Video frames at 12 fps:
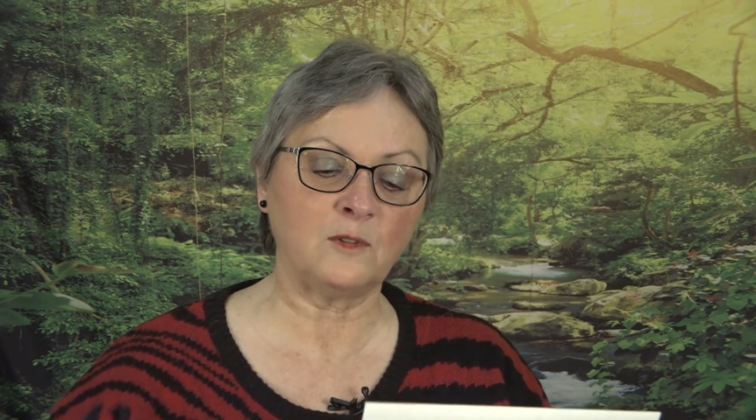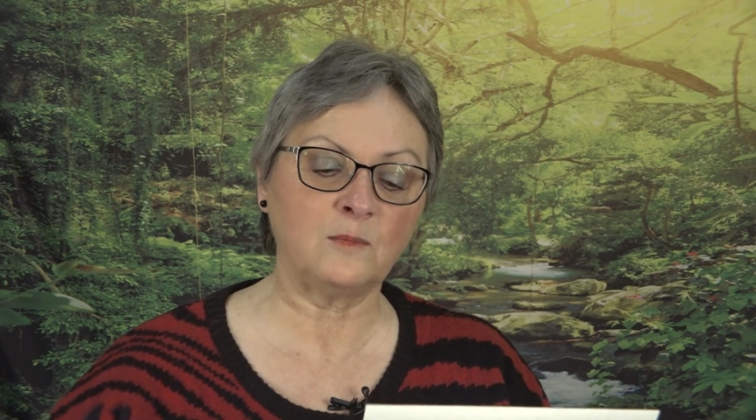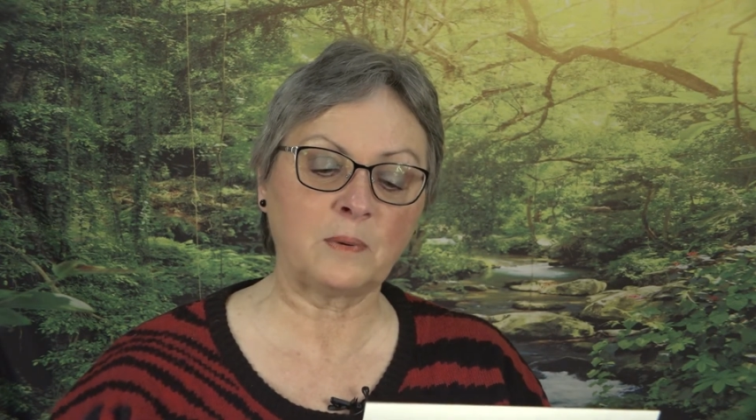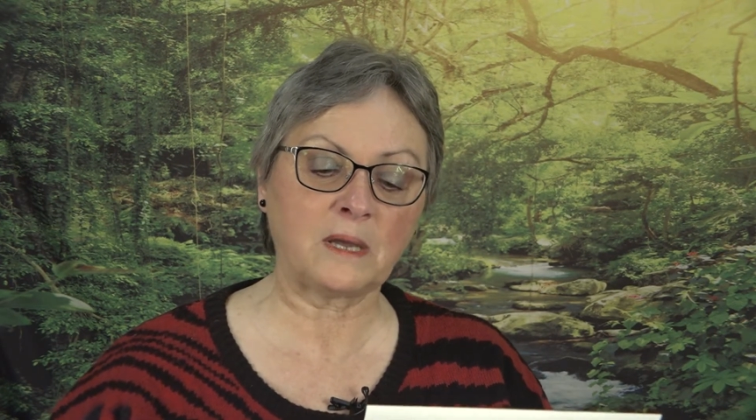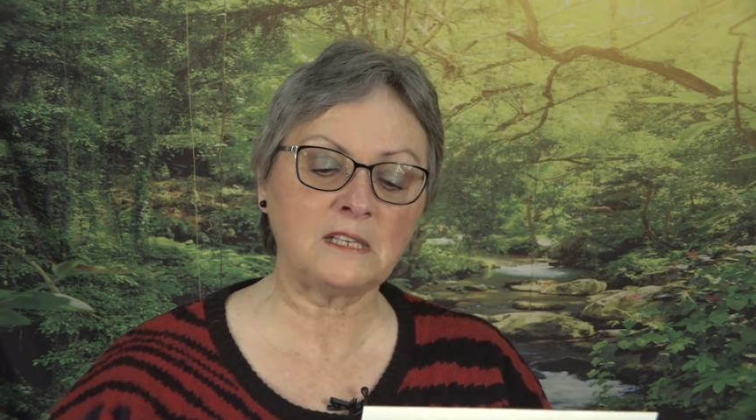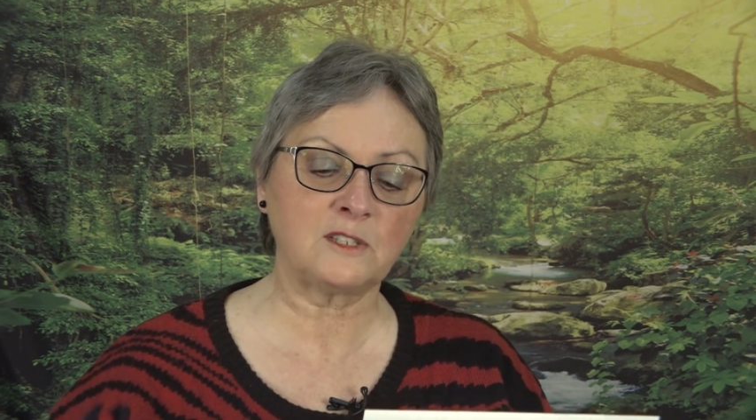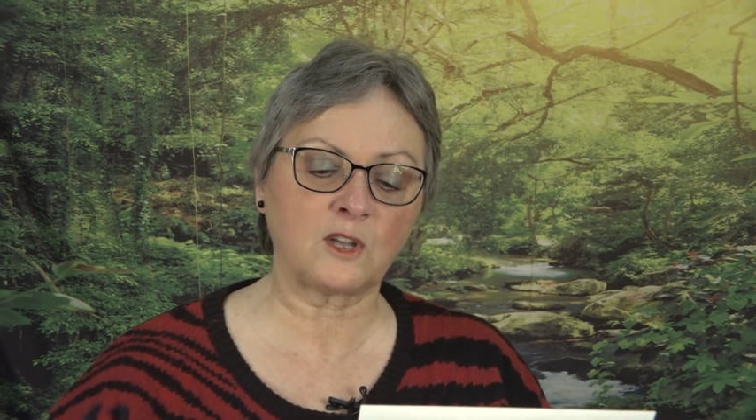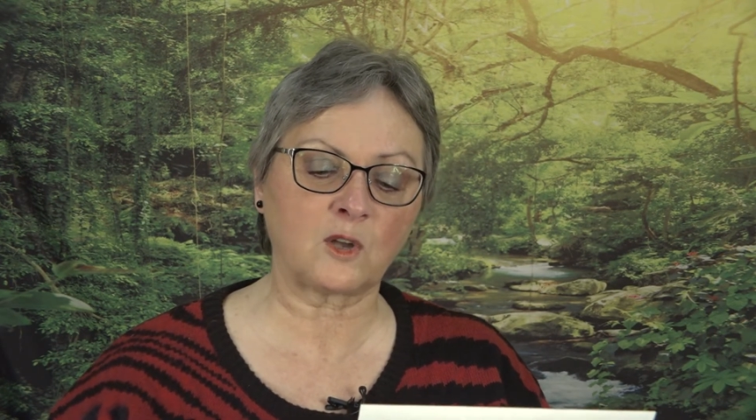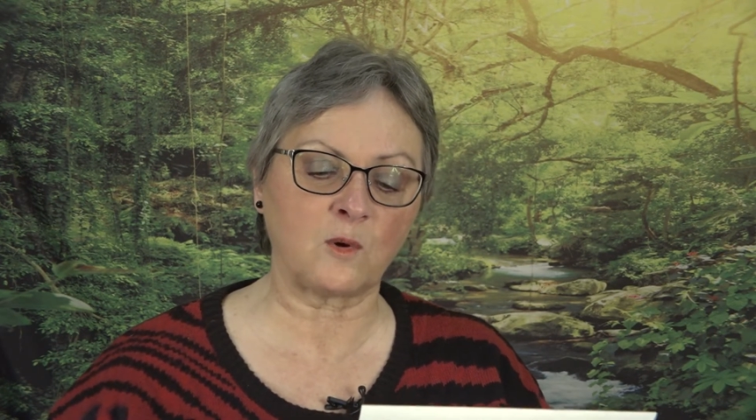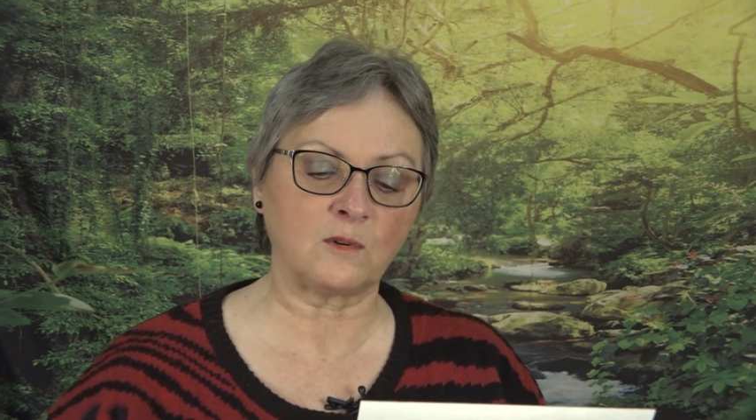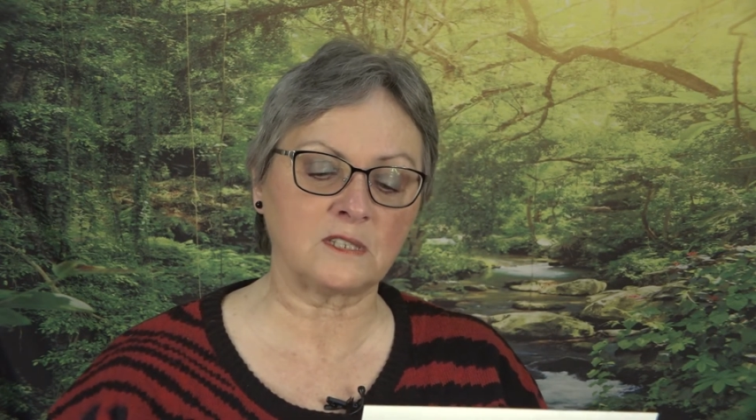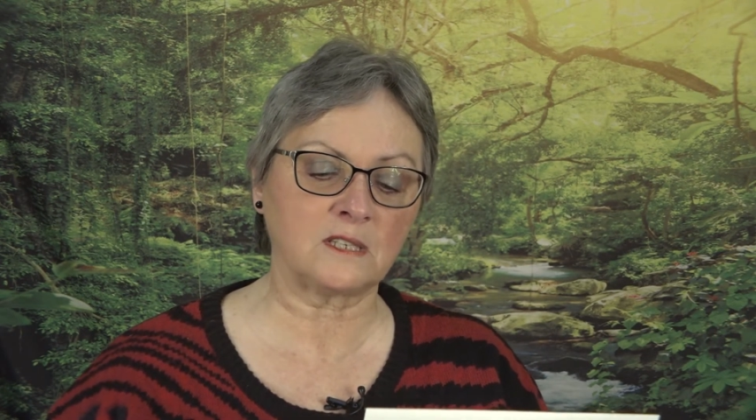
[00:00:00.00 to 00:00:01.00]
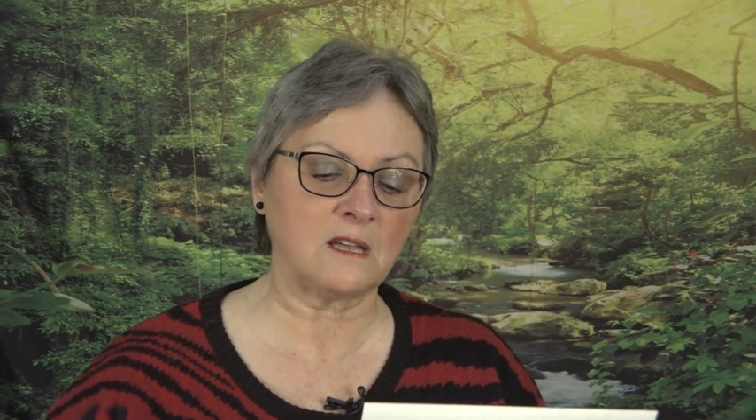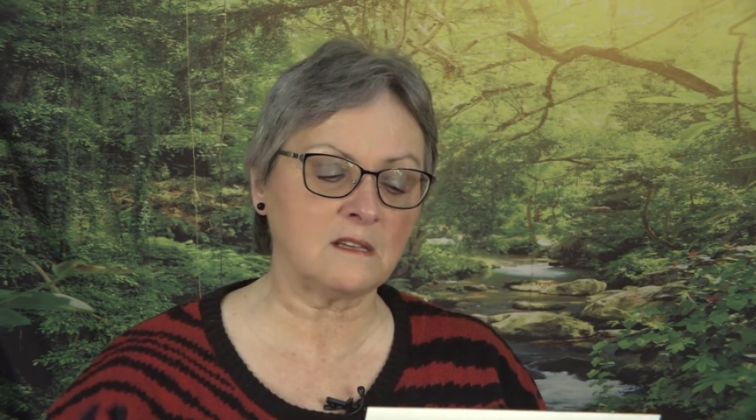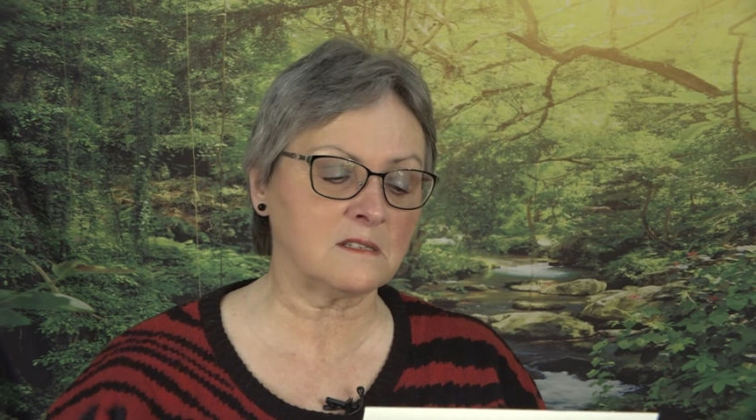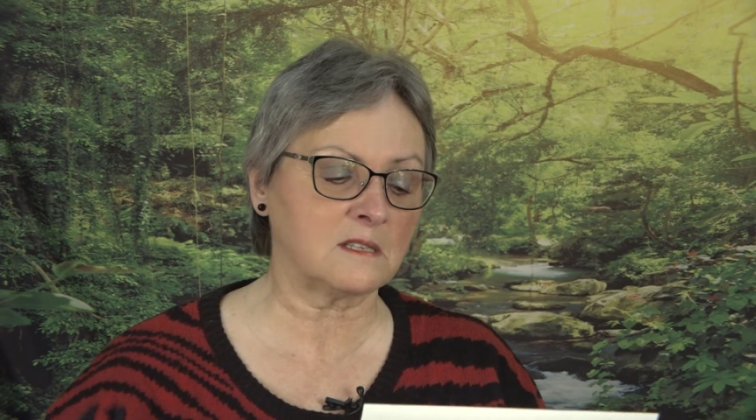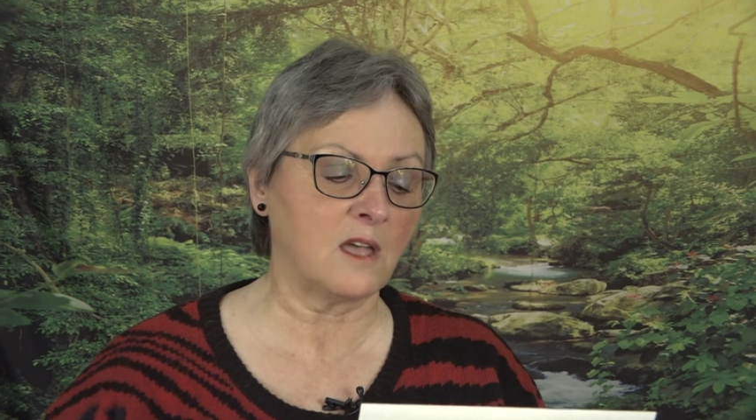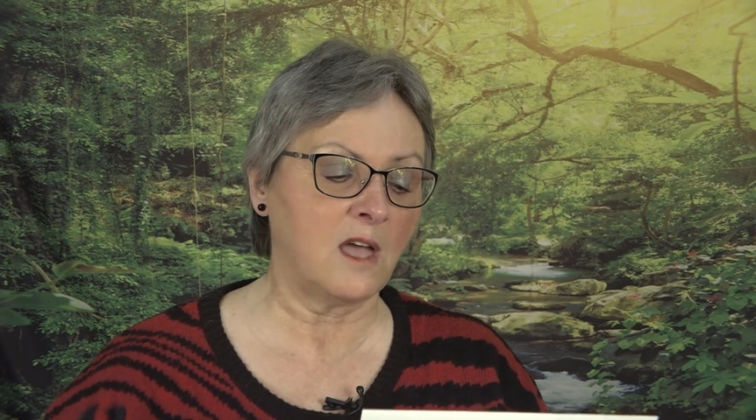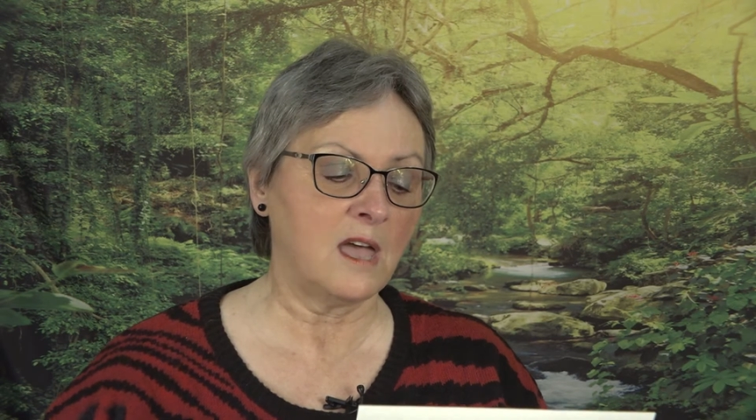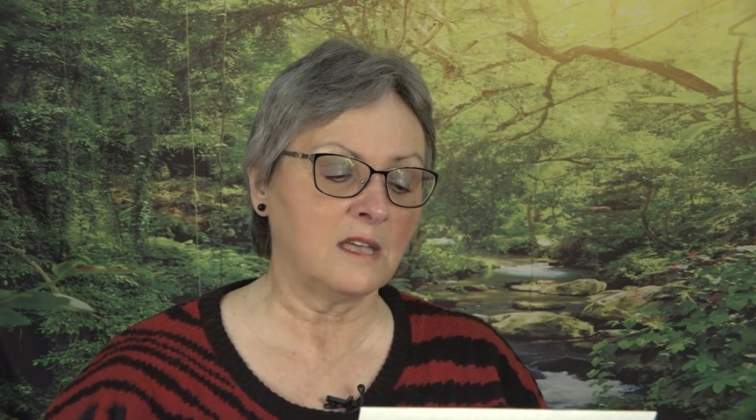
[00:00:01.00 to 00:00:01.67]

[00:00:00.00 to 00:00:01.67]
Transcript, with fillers: une prise de conscience